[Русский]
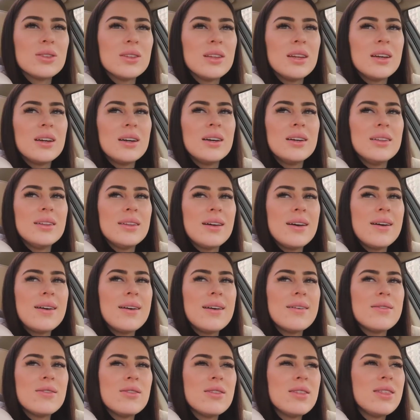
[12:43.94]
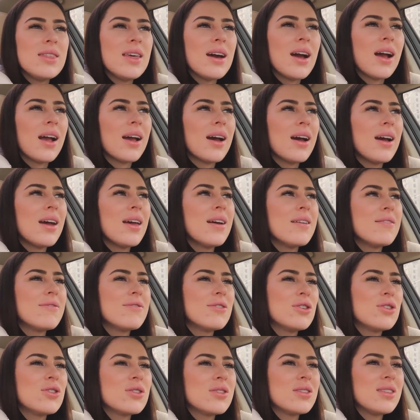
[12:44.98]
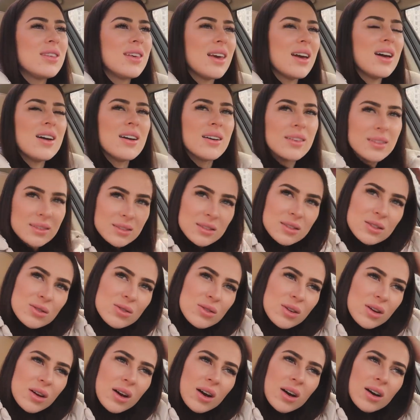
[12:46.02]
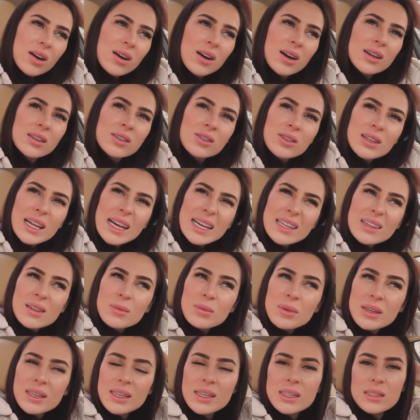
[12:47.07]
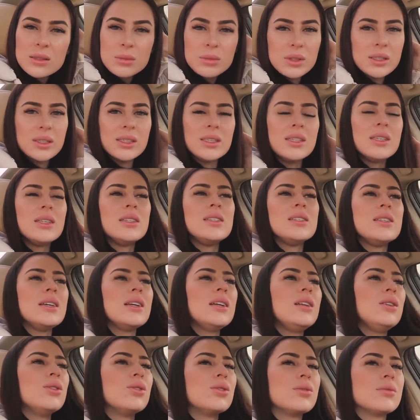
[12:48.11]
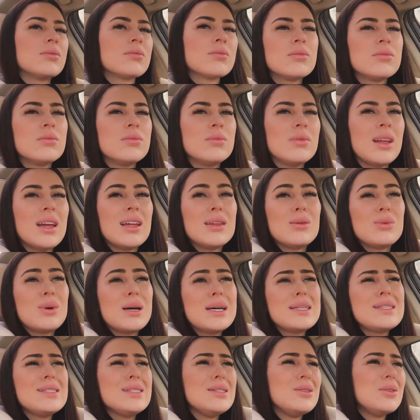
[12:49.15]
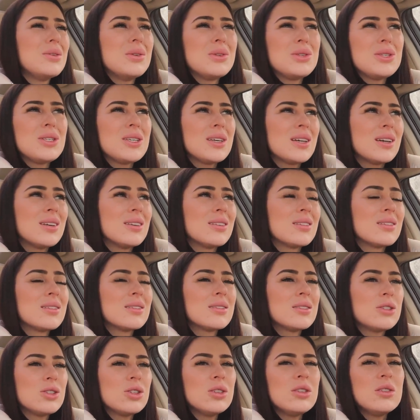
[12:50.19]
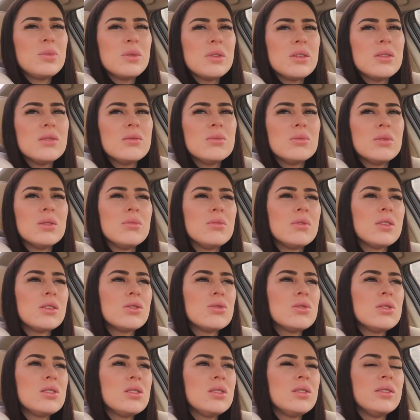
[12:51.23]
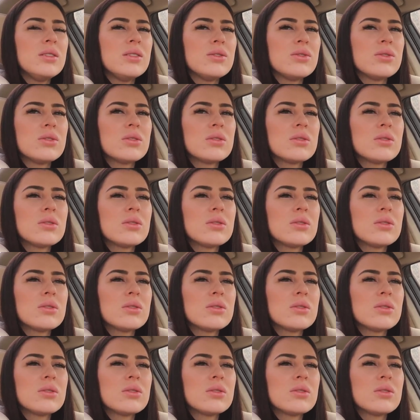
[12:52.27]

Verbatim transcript: Да, да, вот такая вот я дуреха. Ну ладно, мы едем не на неделю, на два денечка. Что-нибудь придумаем, не грусти.